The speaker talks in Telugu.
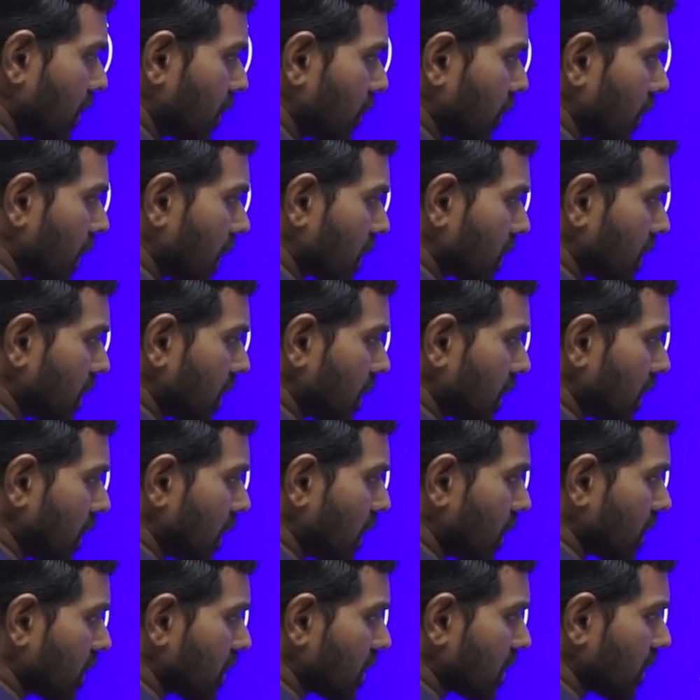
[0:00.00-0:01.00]
ఇంటూ ఎక్స్ ఎంత
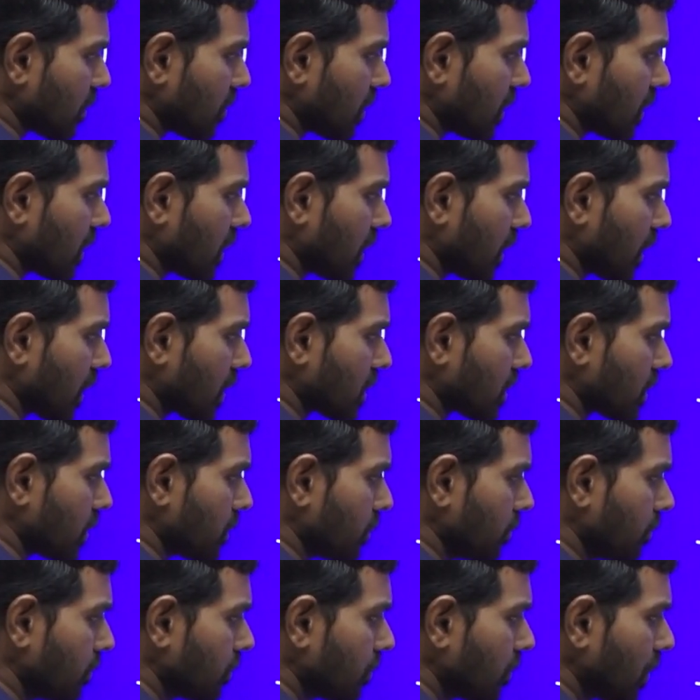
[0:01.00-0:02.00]
సెవెంటీన్ ఎక్స్
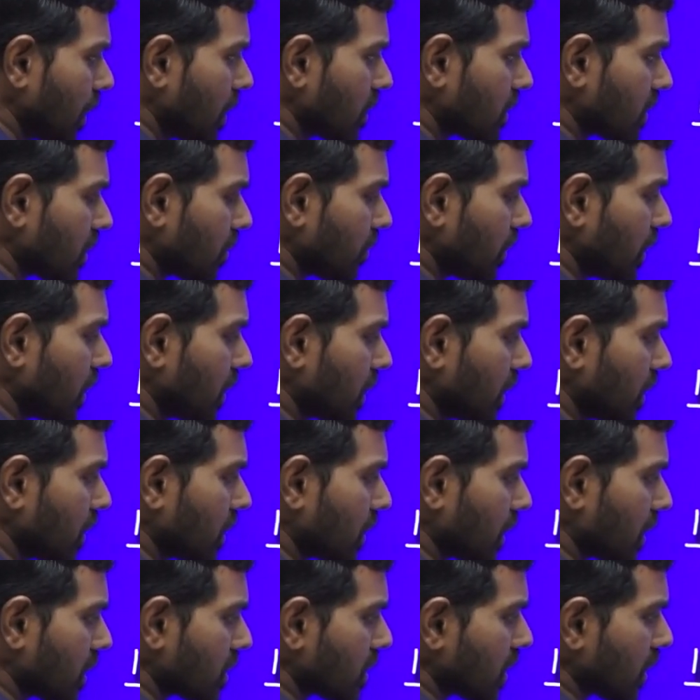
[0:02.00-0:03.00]
సెవెంటీన్
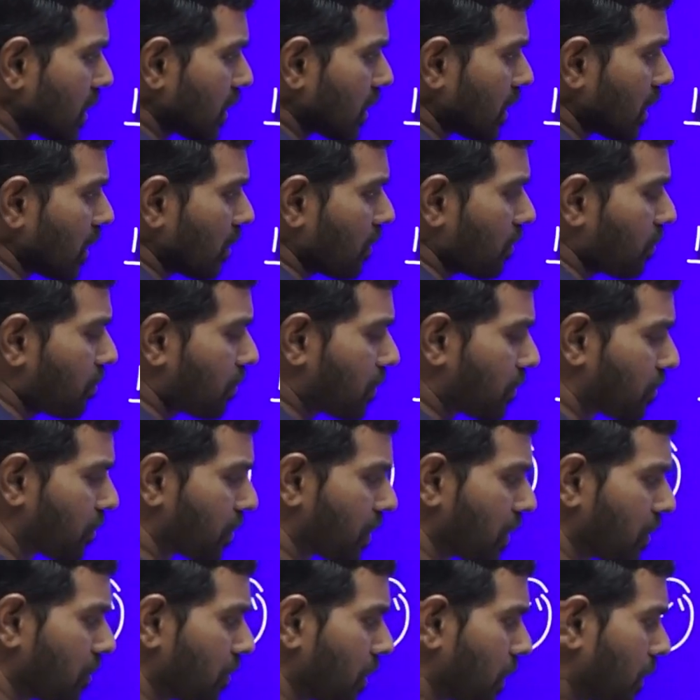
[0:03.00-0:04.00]
త్రీస్ ఎంత
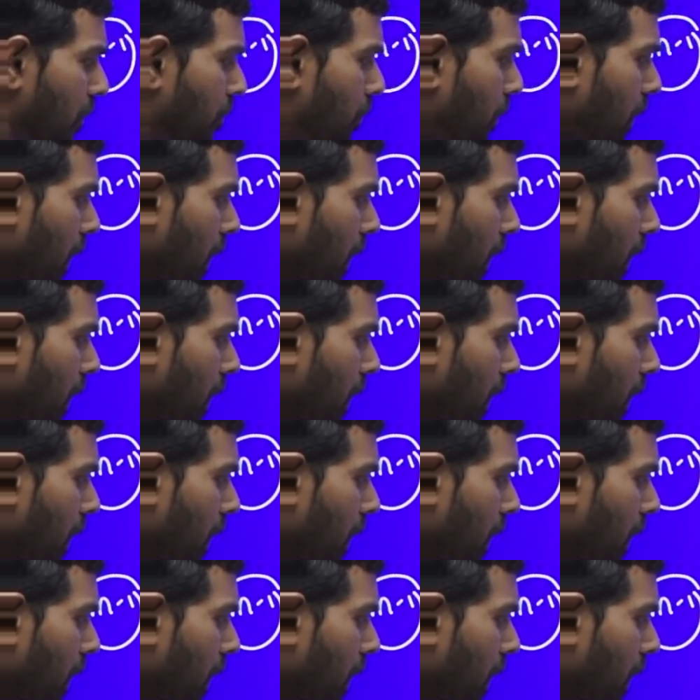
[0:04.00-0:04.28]
ఫిఫ్టీ వన్